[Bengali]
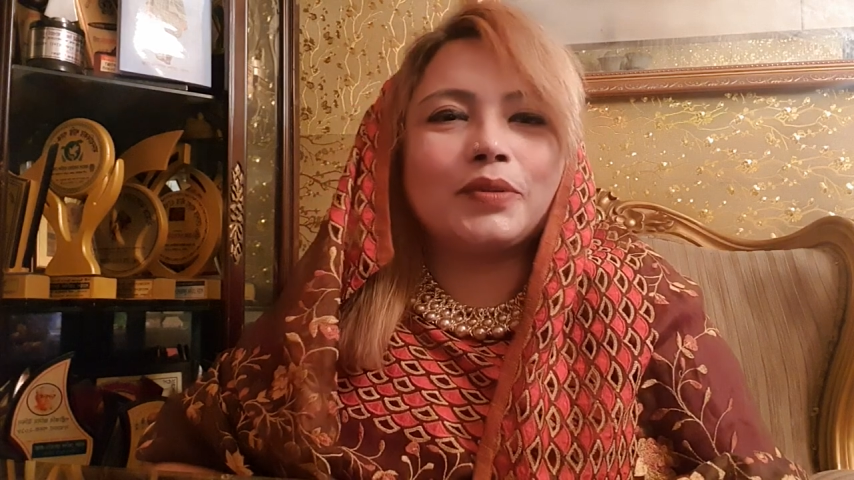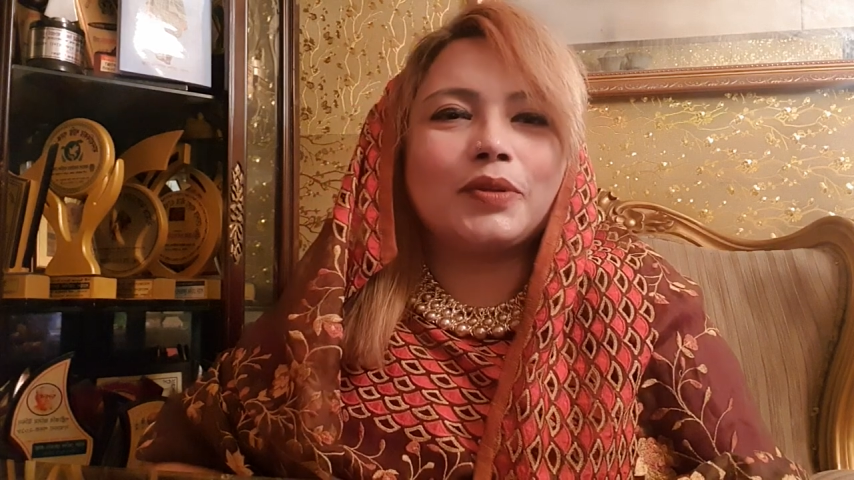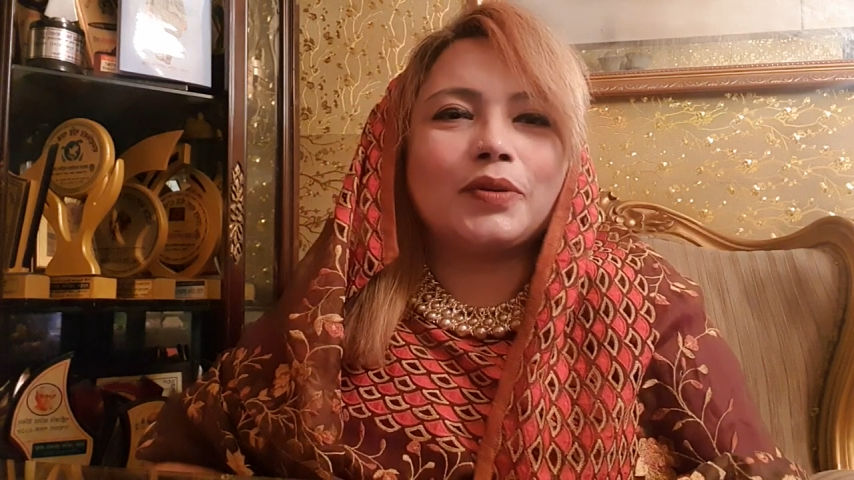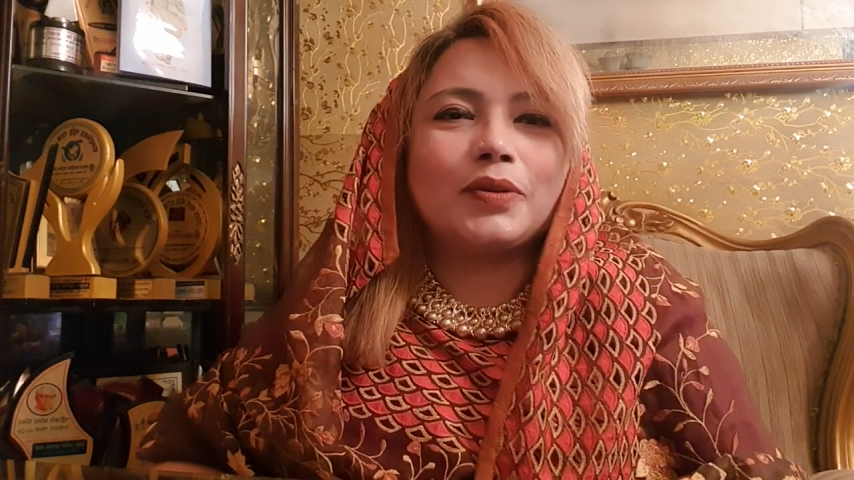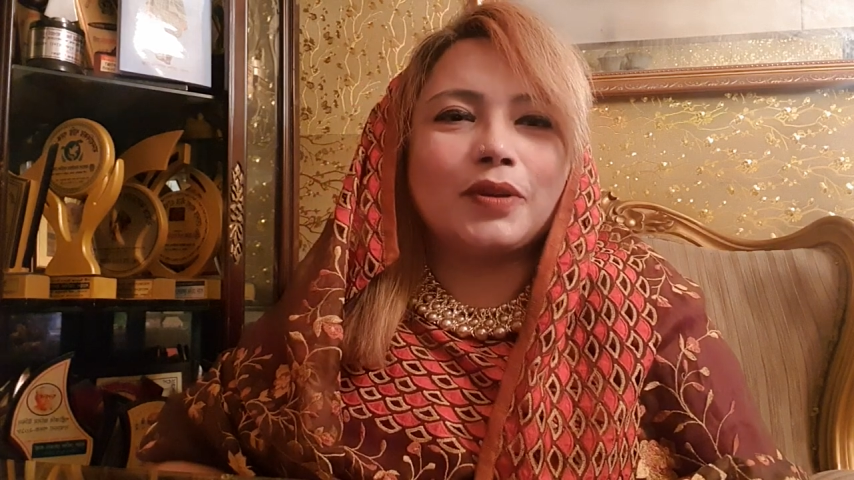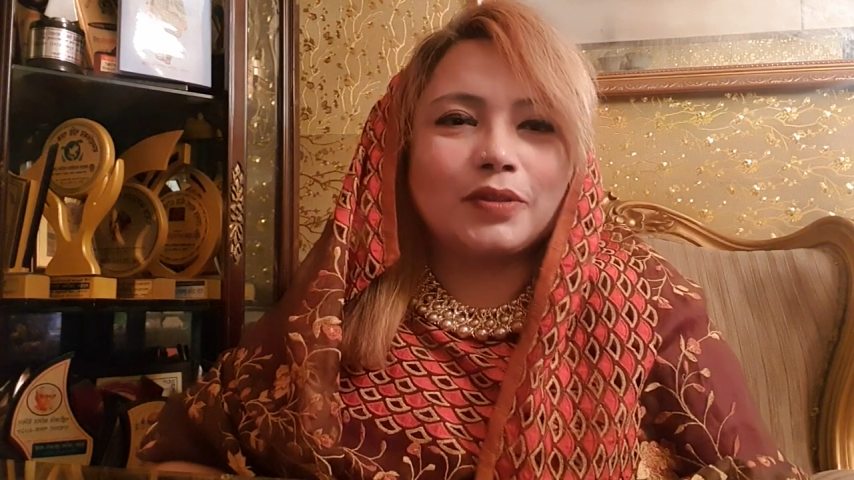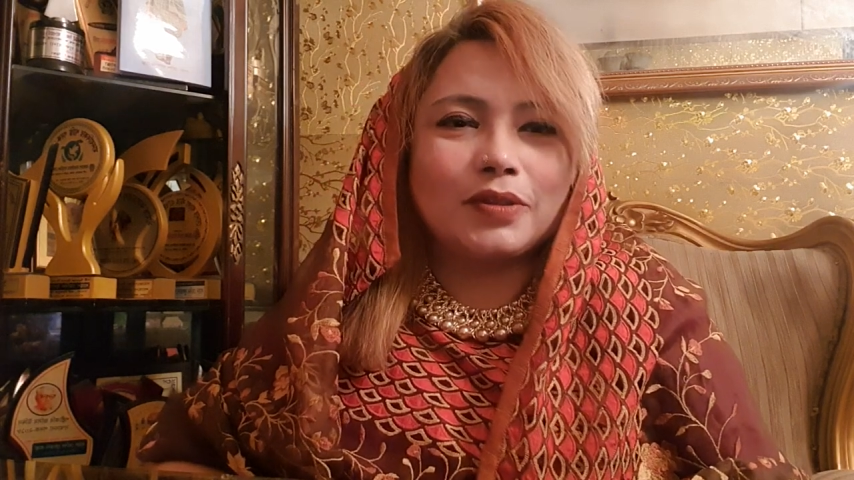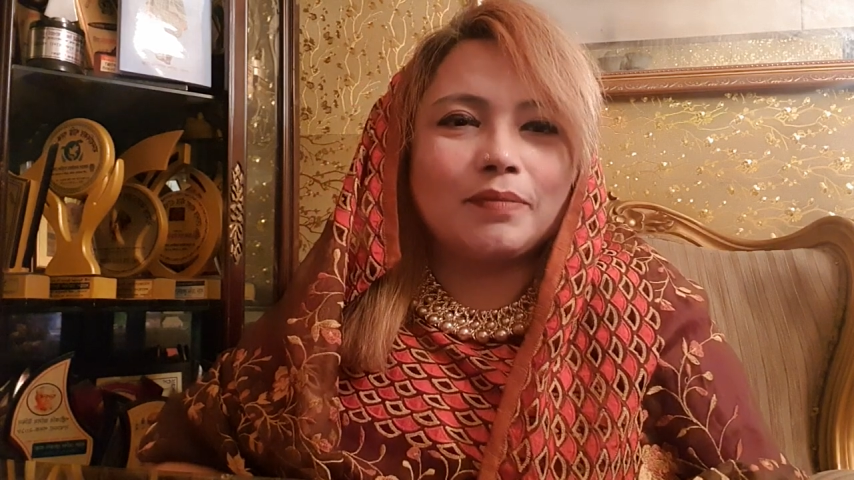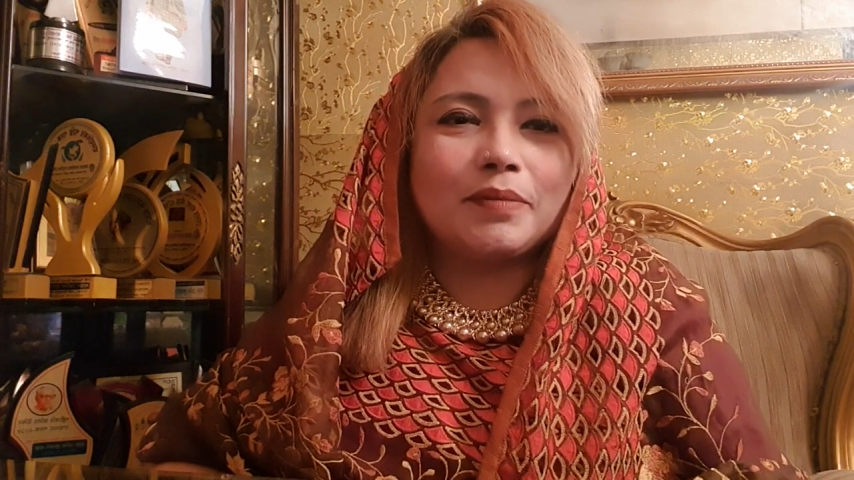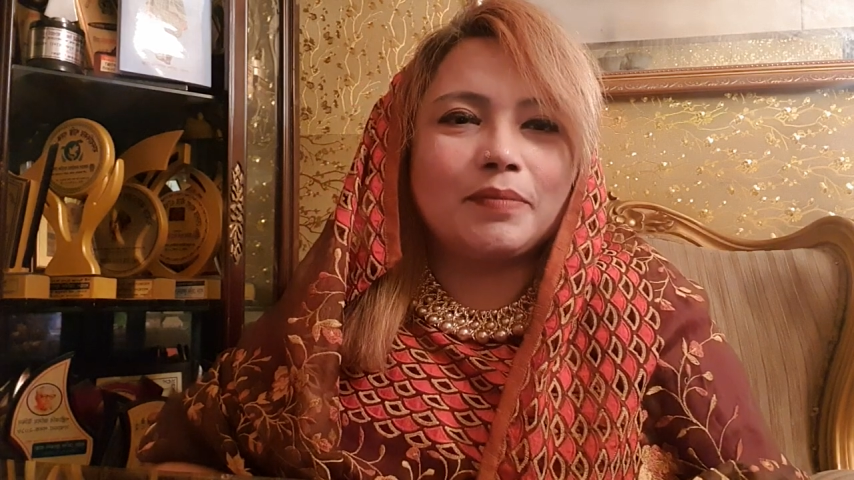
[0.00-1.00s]
তখন হয়তো
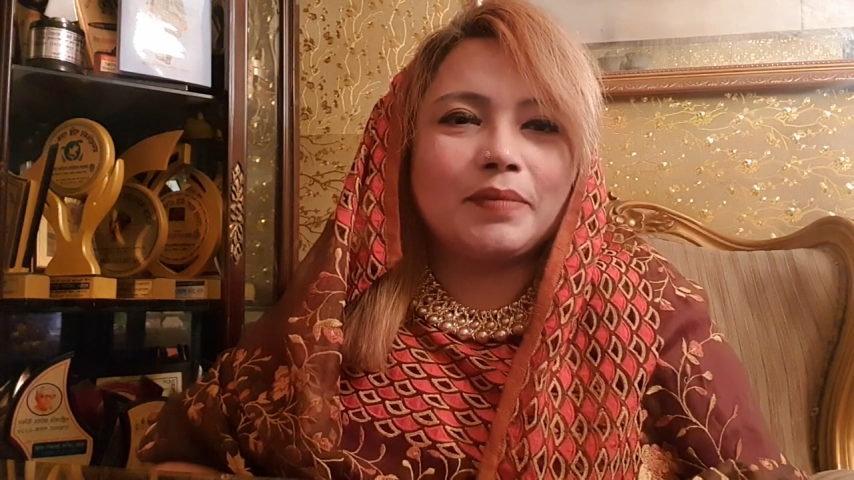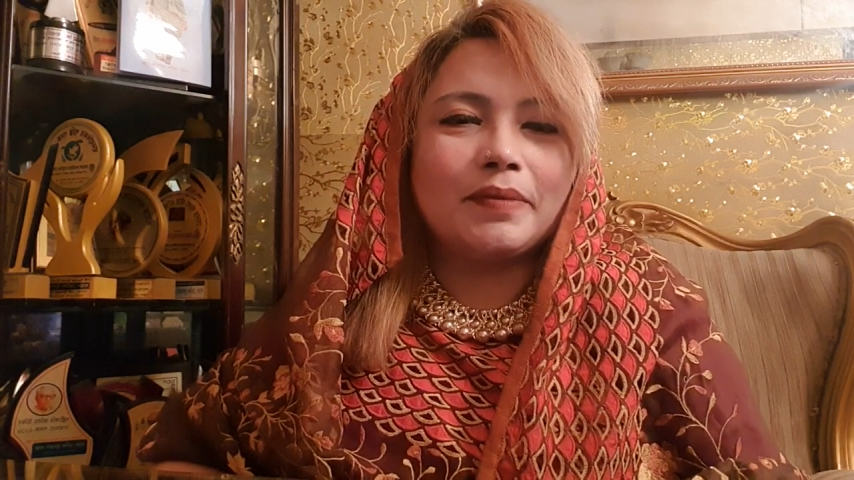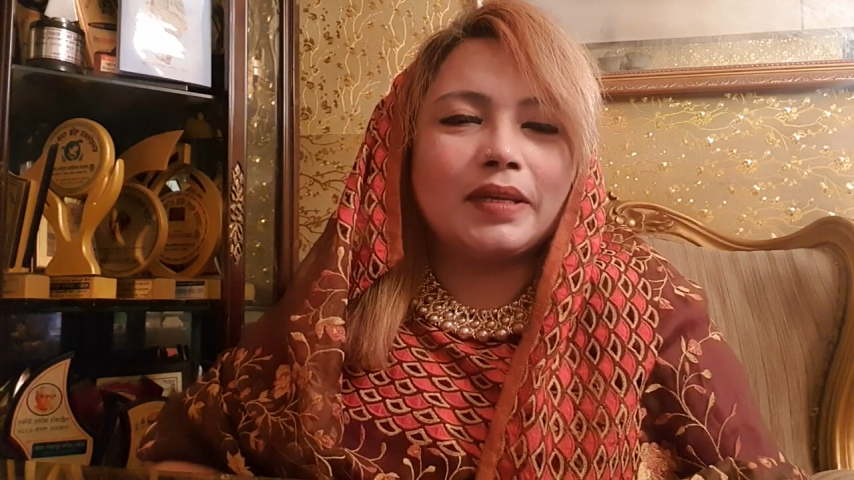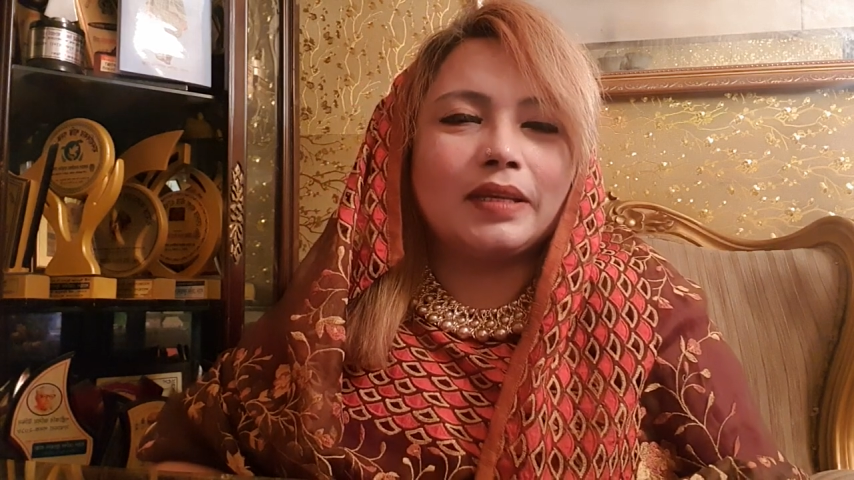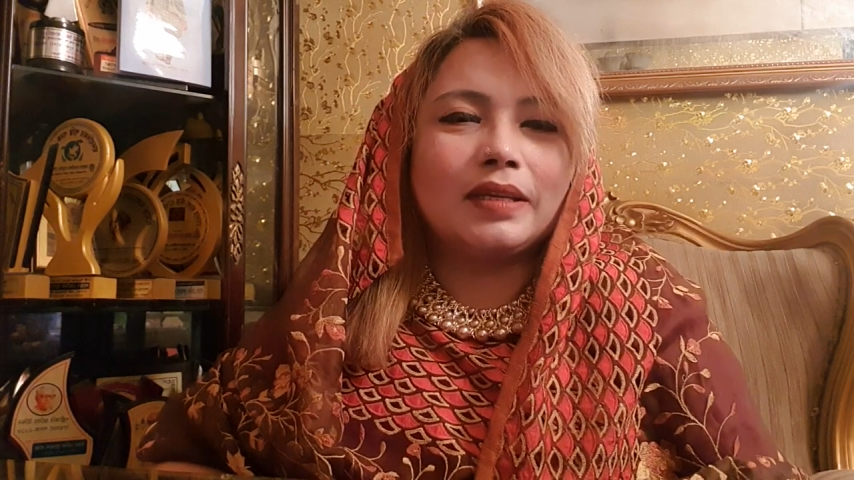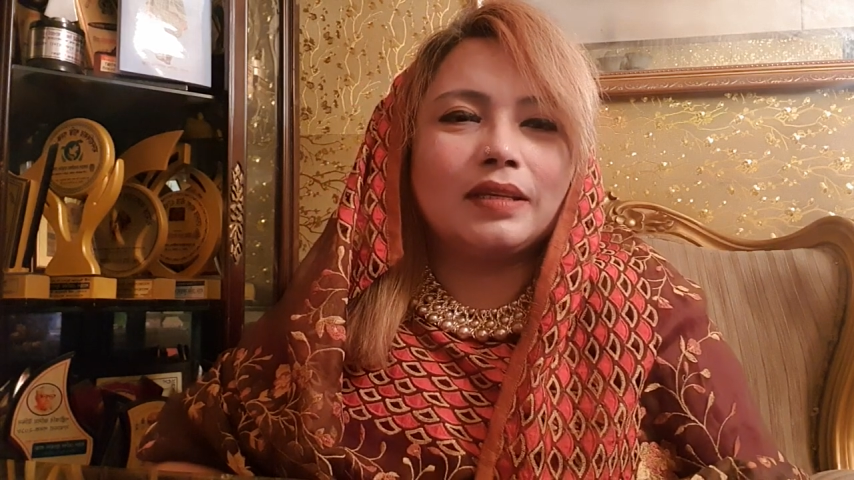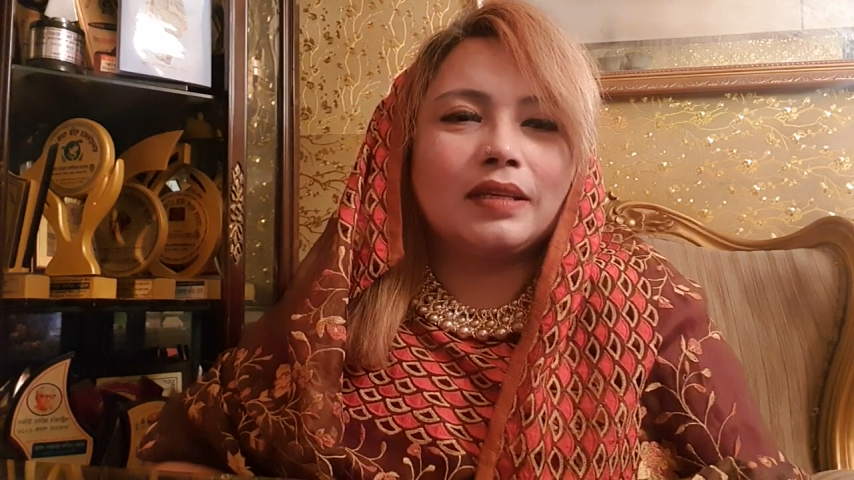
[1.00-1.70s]
আমি বিমানে